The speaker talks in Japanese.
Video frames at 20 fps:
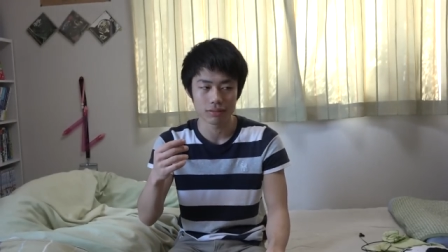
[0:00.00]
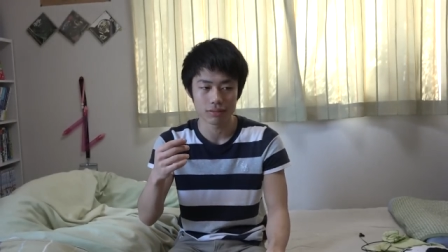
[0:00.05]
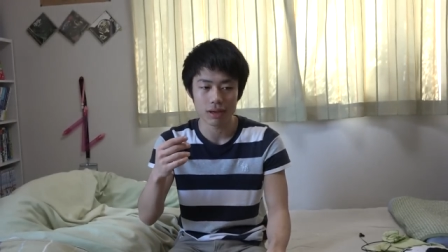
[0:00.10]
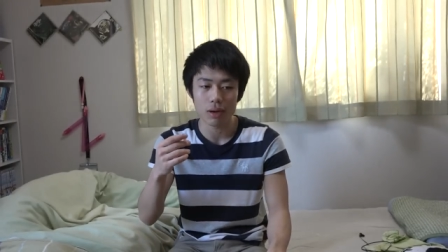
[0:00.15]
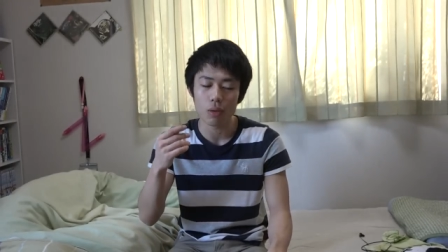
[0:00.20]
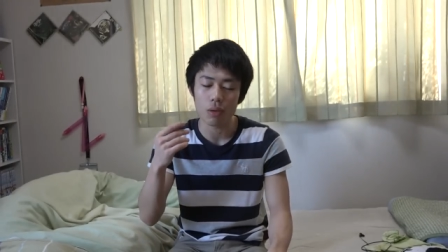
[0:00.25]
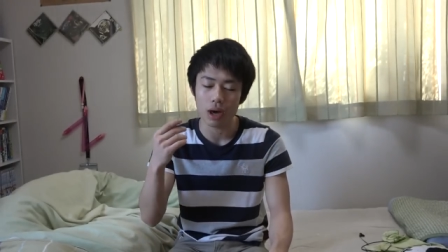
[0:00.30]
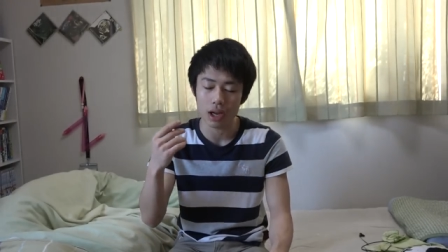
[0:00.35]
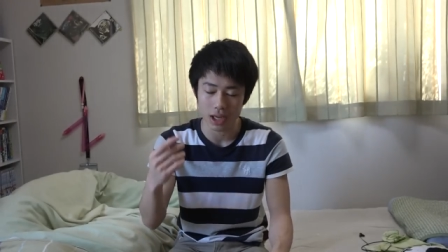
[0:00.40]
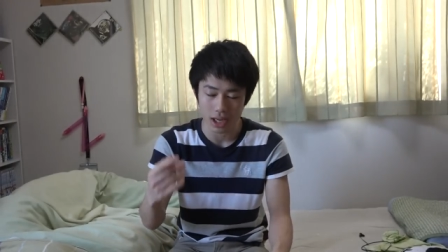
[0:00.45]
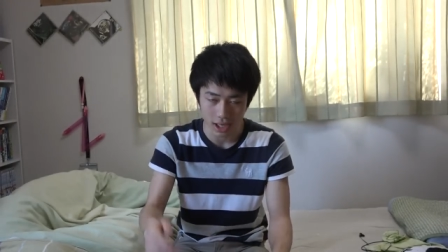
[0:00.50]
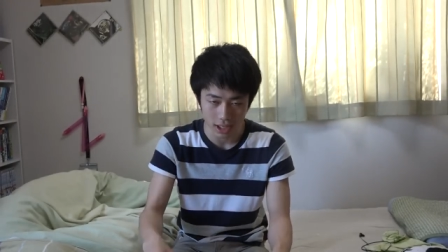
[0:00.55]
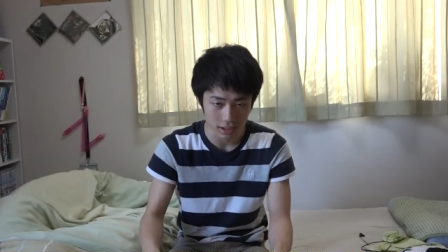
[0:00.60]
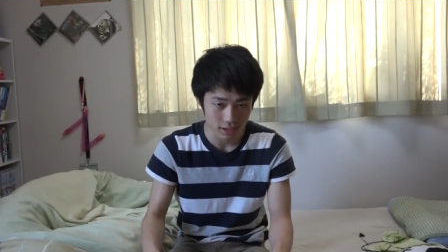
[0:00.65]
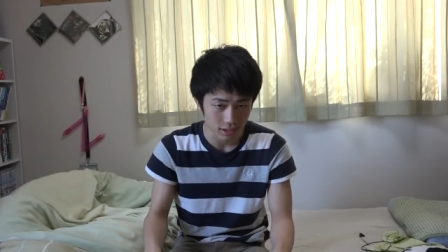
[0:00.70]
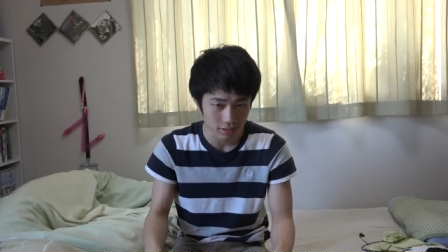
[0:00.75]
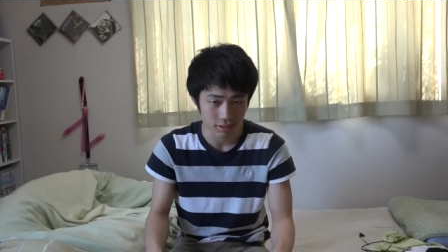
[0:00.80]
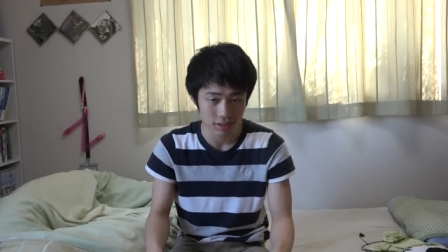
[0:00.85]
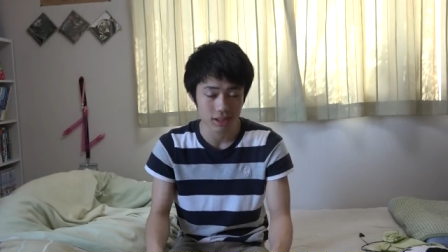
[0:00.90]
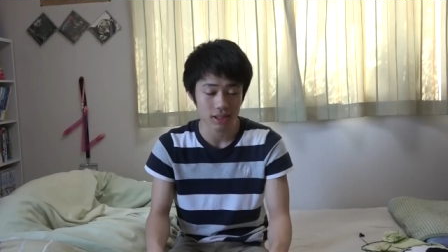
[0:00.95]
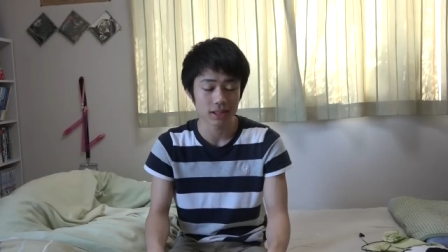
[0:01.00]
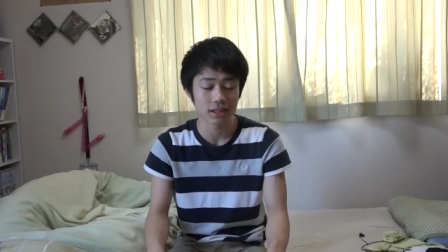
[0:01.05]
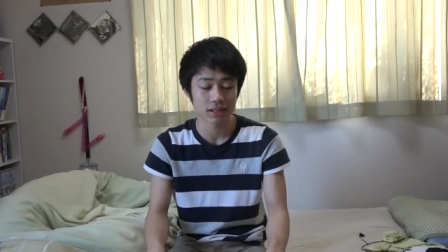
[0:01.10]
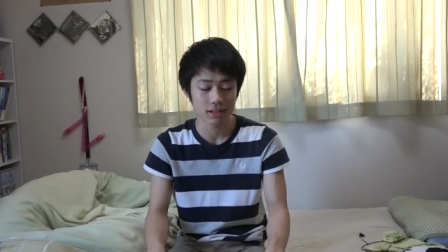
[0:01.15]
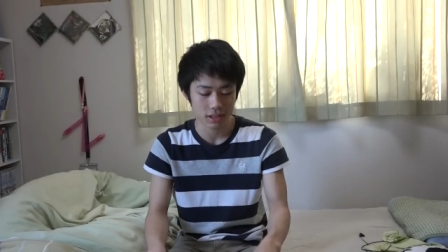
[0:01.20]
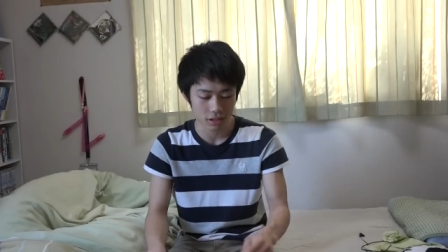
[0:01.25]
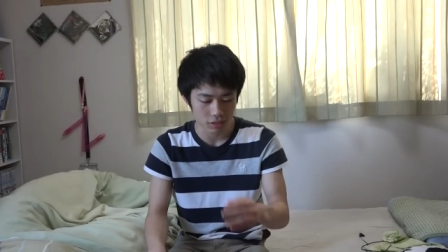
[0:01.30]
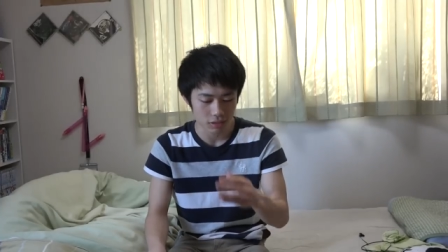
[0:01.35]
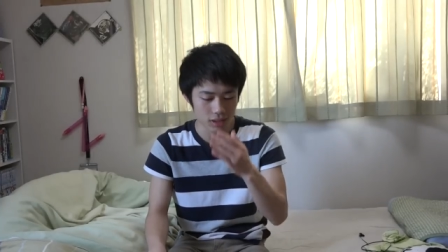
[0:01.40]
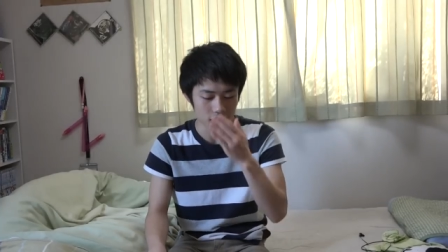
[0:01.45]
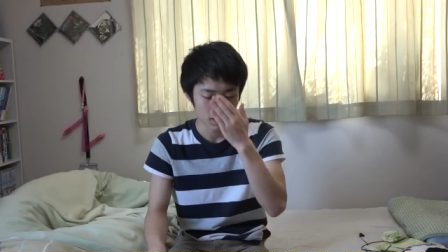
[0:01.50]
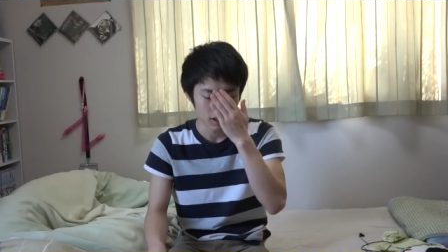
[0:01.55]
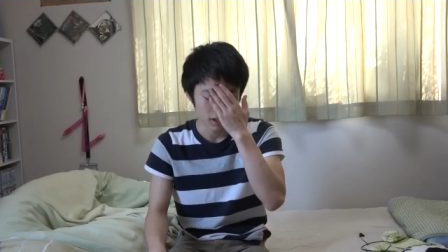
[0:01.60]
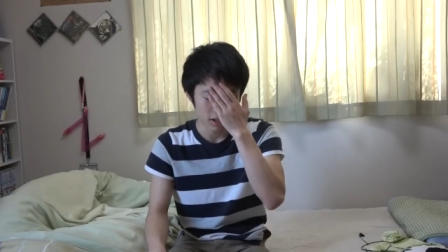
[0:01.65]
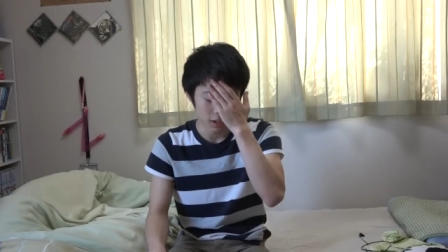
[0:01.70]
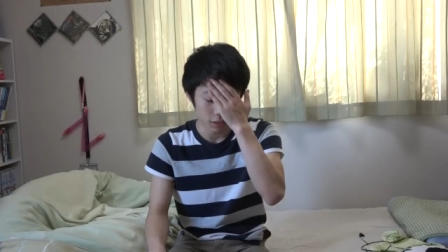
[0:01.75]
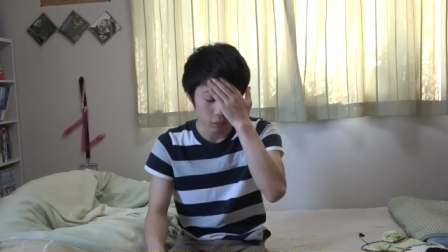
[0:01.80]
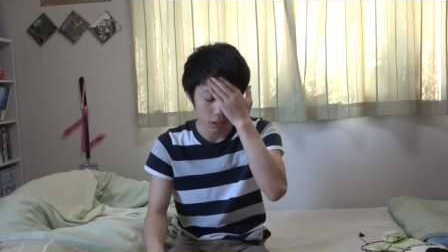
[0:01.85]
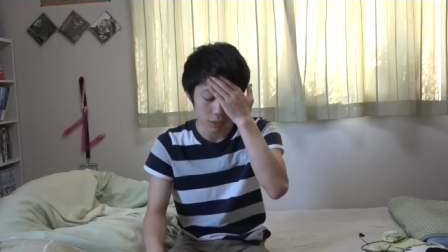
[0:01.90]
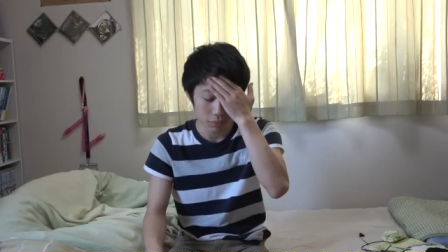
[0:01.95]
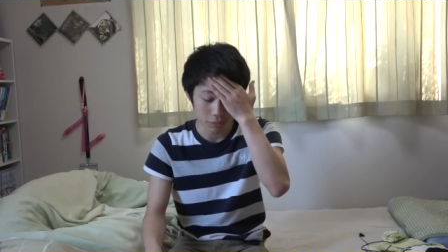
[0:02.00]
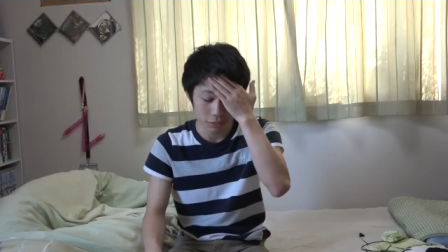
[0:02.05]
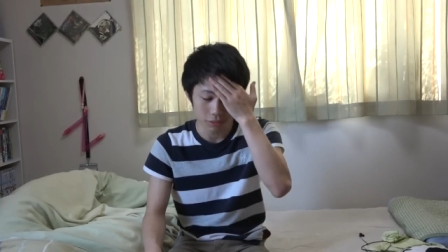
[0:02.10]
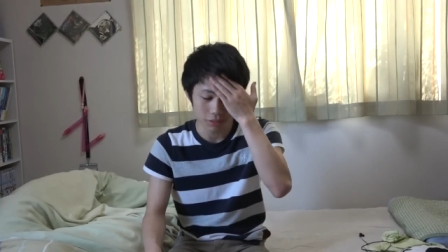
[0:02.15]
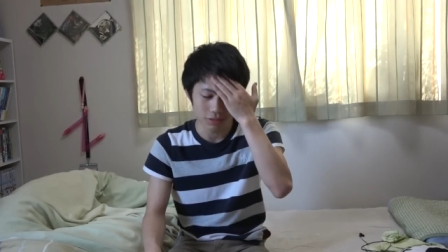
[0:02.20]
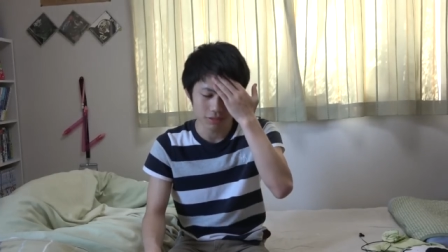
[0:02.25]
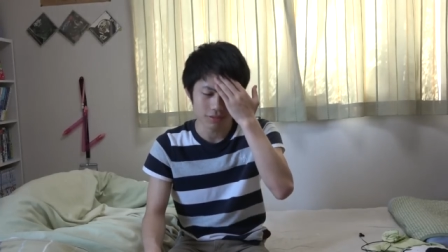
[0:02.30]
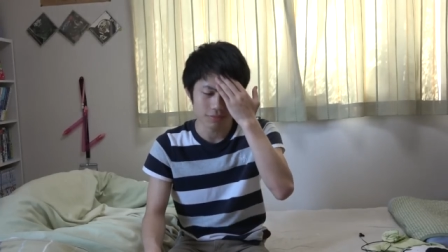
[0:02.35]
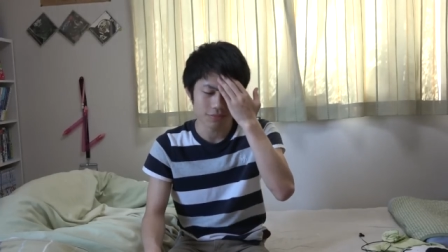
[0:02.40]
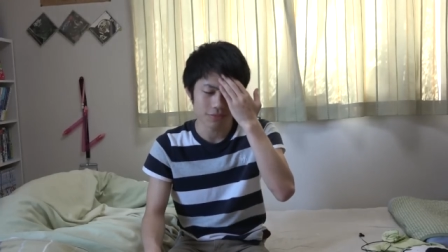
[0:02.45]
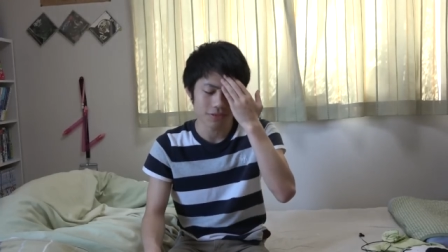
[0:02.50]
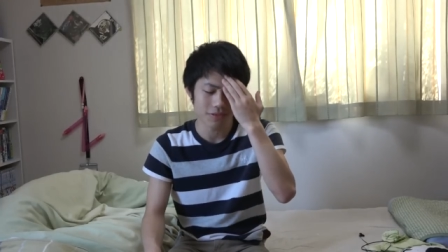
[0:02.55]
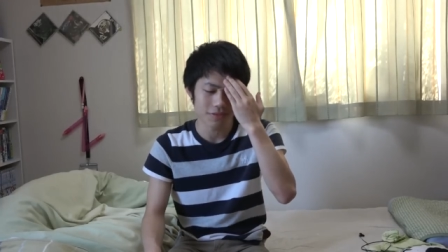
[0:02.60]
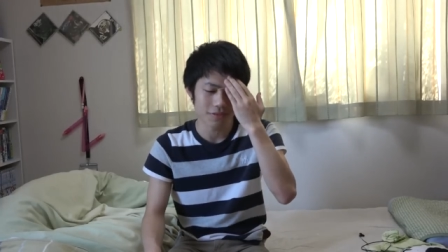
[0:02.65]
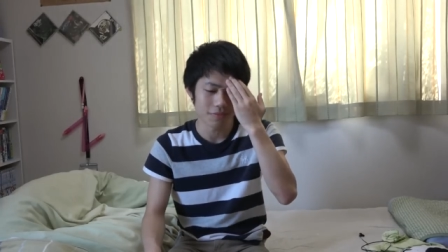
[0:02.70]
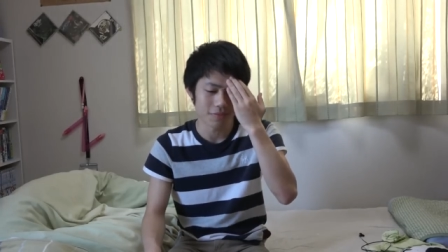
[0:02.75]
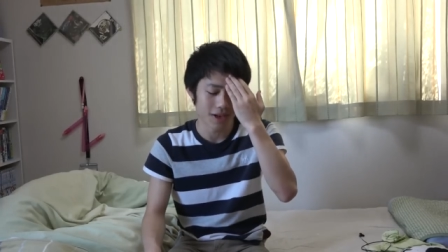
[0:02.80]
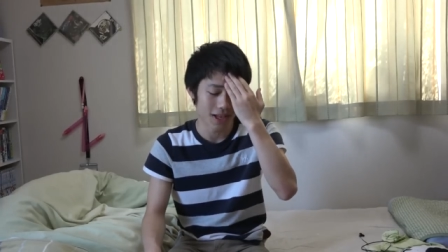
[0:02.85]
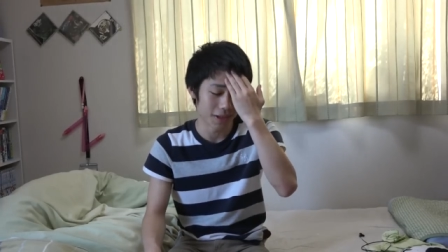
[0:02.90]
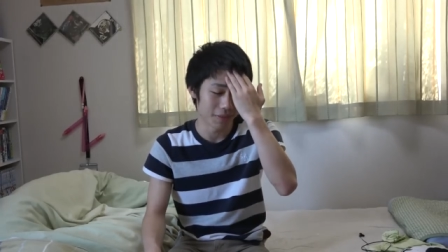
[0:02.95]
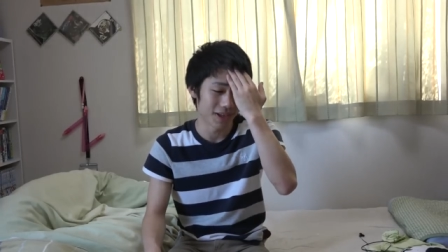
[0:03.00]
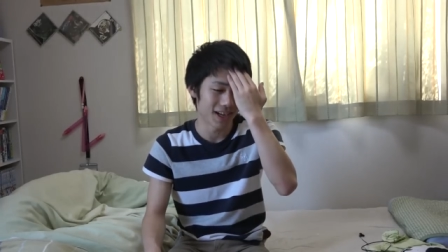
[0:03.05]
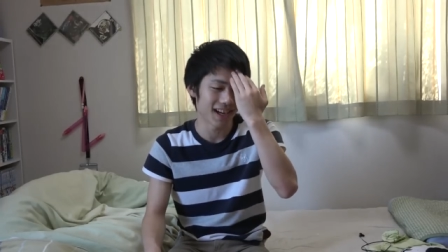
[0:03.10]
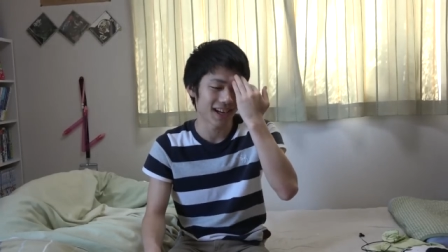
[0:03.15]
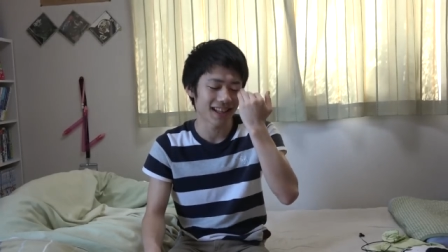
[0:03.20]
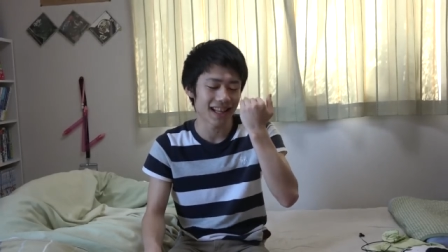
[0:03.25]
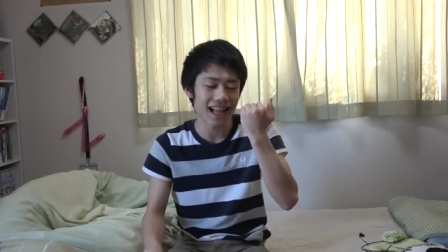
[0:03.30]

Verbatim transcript: はお金払ってくれたんですけど、で俺もでもなん